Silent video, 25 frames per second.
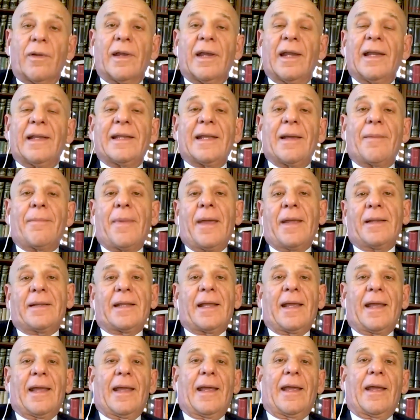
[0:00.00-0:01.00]
il
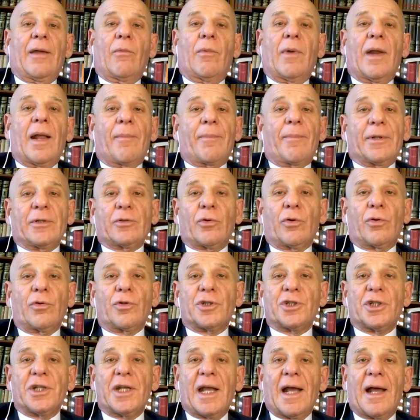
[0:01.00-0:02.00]
diabete è una
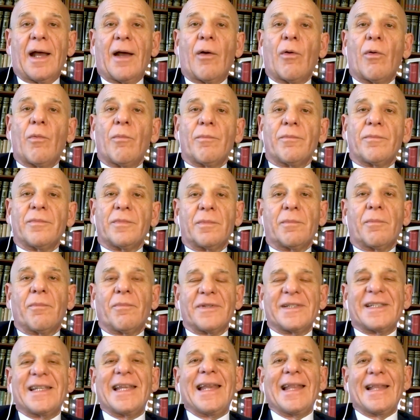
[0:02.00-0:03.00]
patologia
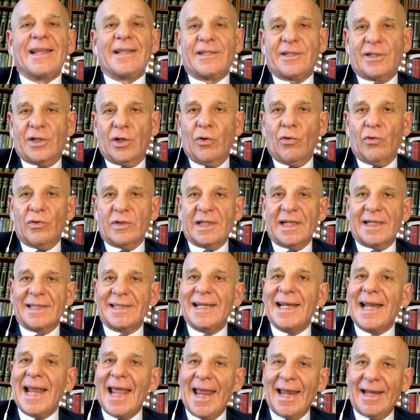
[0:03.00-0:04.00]
silenziosa,
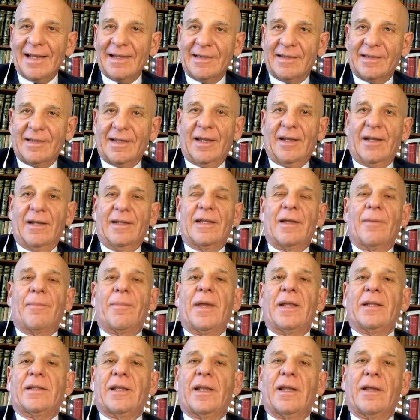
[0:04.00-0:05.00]
silente. Il
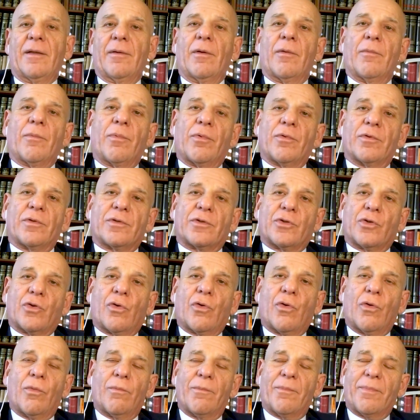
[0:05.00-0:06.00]
diabete eh,
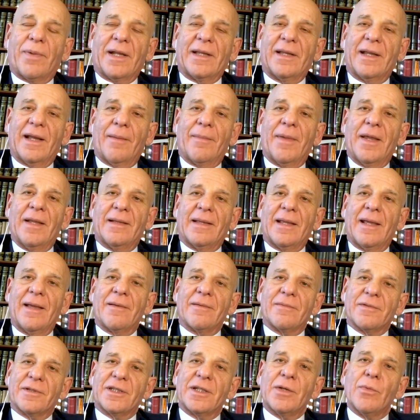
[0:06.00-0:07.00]

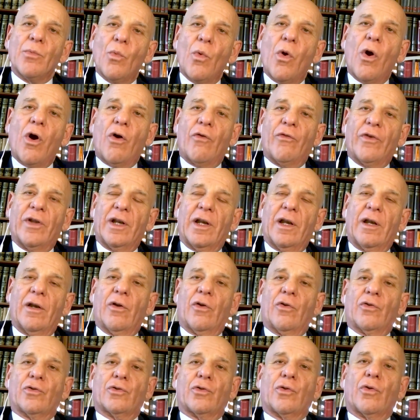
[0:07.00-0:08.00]
praticamente si muove nel
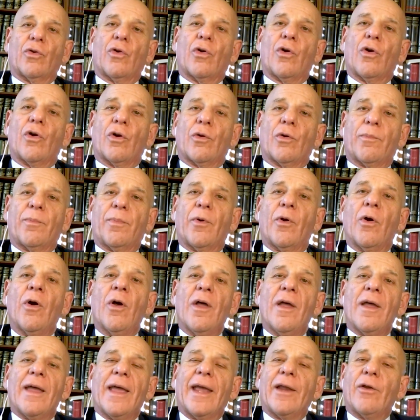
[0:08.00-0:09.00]
nostro
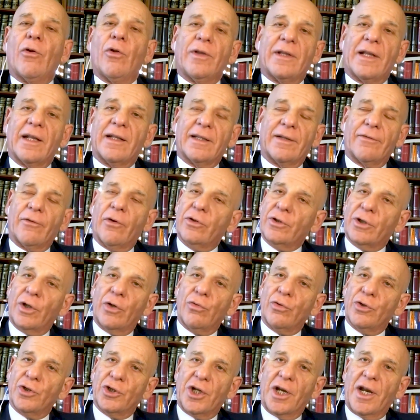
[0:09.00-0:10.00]
corpo e noi tante volte
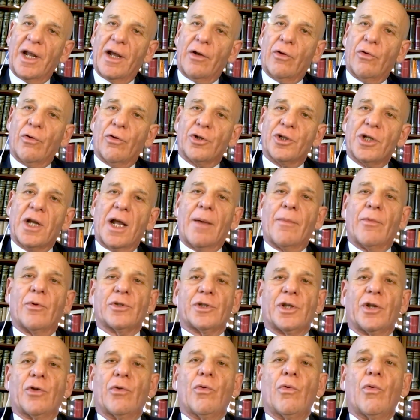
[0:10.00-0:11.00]
non ce ne accorgiamo
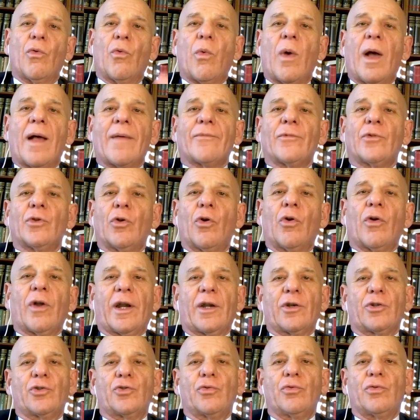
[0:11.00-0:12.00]
se non quando
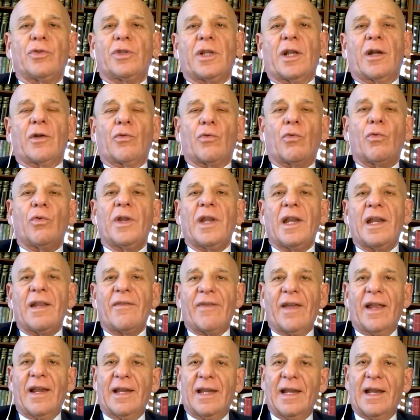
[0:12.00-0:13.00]
raggiunti alcuni
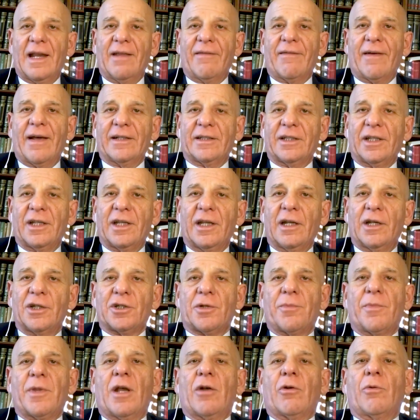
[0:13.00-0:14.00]
livelli elevati di
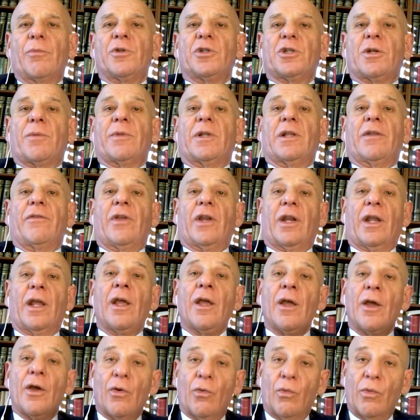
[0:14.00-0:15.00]
glicemia cominciamo ad
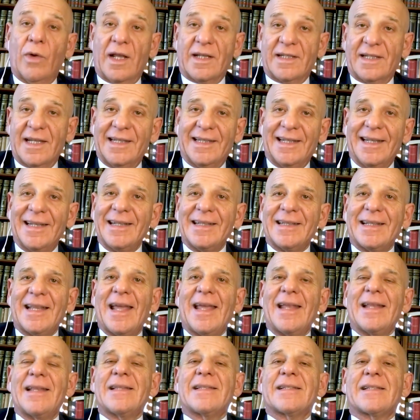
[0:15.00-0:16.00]
avere una sete
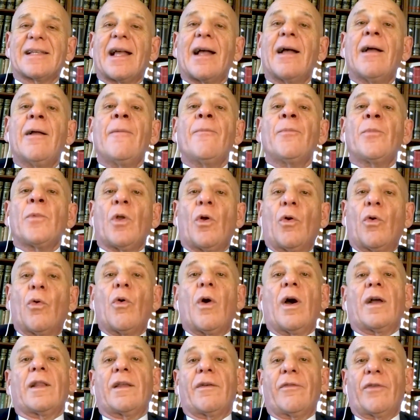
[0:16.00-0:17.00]
intensa
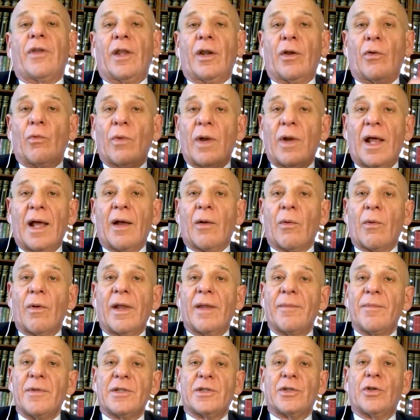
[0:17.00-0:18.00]
o ad avere una
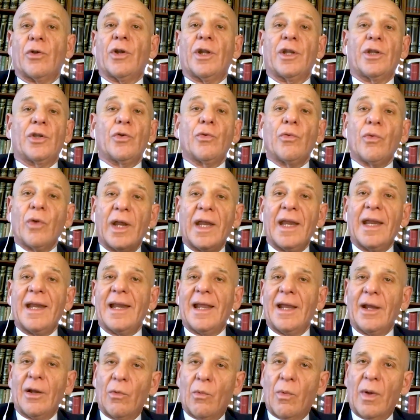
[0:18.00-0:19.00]
emissione di
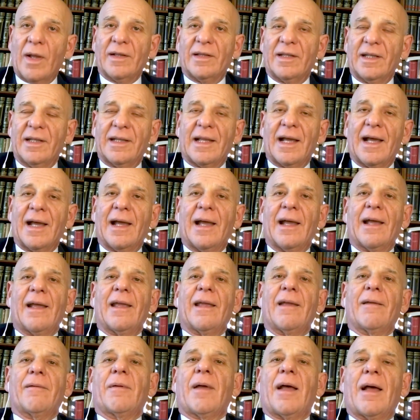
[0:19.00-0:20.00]
urine in quantità
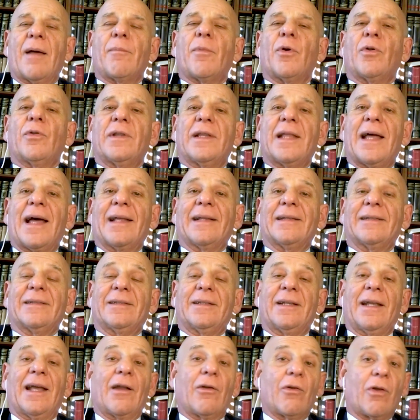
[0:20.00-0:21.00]
eh,
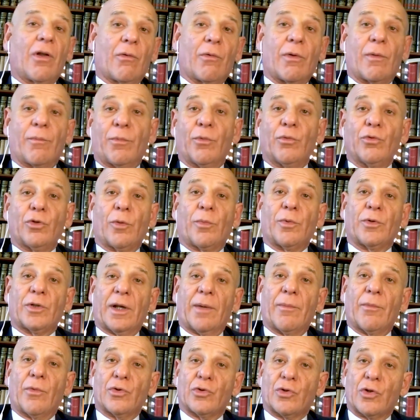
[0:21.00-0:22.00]
abbondanti. Allora a quel punto
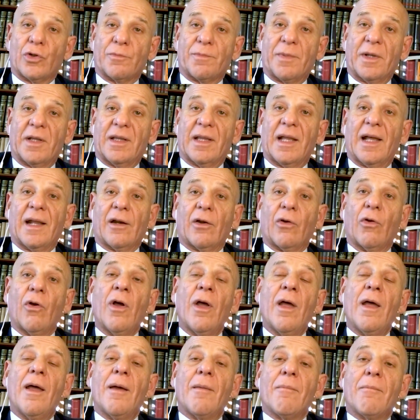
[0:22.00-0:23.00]
potremmo sospettarlo.
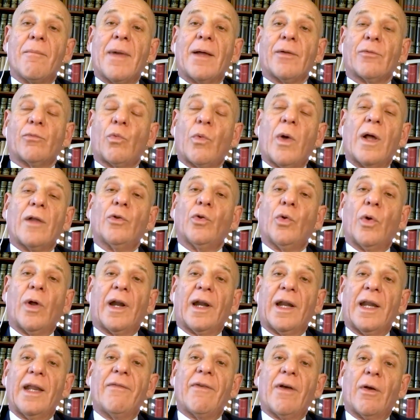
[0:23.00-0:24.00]
Ma quando
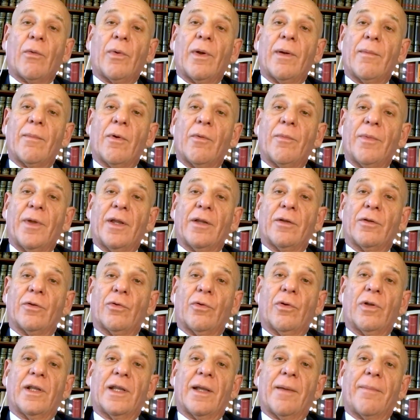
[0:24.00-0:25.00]
arriva quel
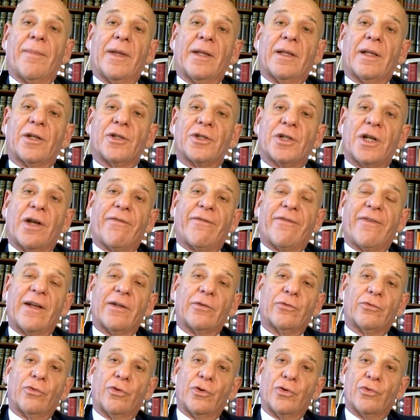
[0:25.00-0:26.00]
momento il diabete ha già
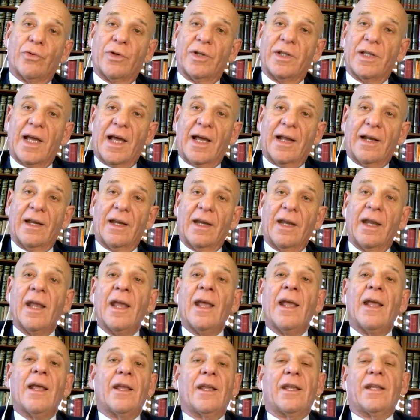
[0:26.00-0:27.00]
fatto i suoi danni.
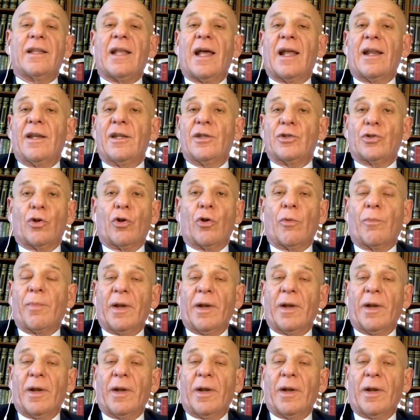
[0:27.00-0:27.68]
I danni sono